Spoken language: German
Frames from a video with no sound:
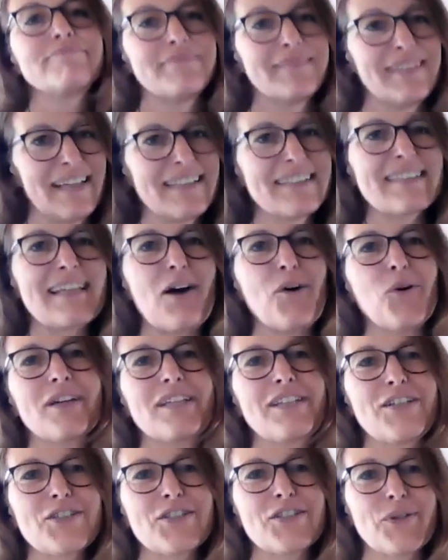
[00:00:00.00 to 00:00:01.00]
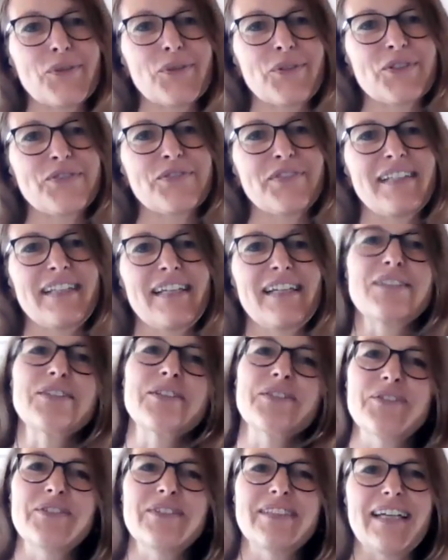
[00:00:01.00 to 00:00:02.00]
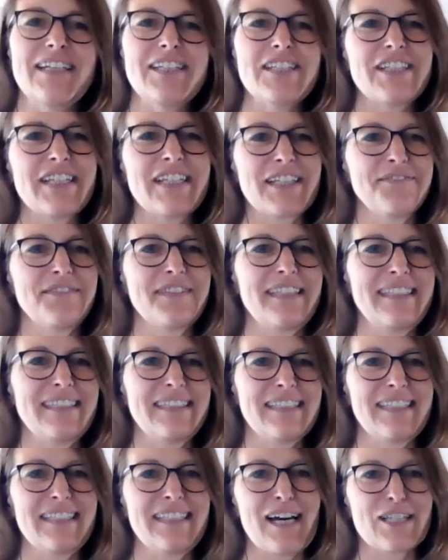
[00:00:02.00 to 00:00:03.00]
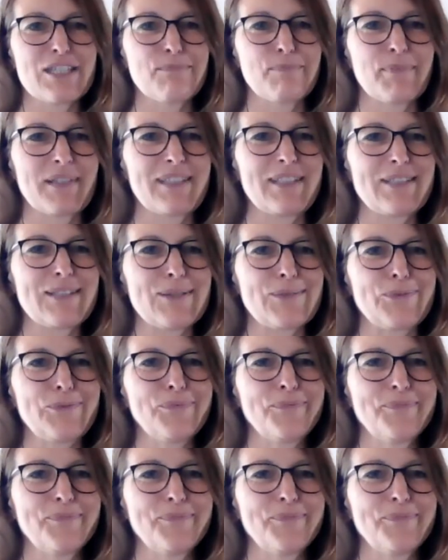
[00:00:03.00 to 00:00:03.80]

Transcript: ist auch in den Shownotes verlinkt und dann schicken wir Ihnen den Jahresbericht zu.